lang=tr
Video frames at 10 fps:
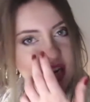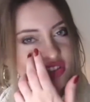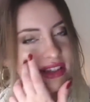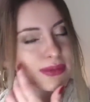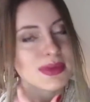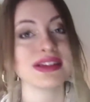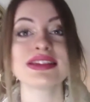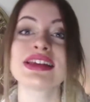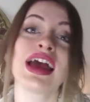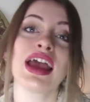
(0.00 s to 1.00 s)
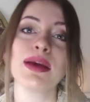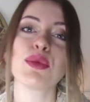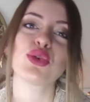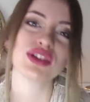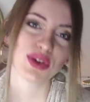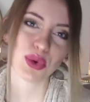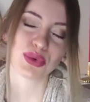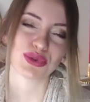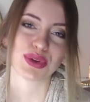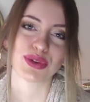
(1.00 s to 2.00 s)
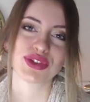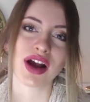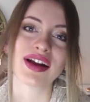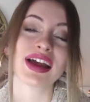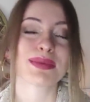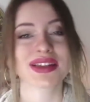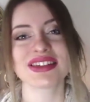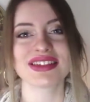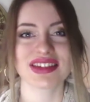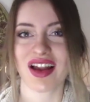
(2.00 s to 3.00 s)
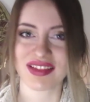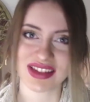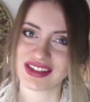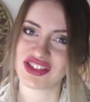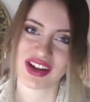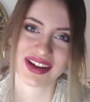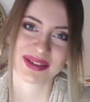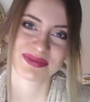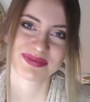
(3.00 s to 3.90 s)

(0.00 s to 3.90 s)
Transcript: tercih etmeniz hem oda kokunuz olacak hem de sizi rahatlatacak.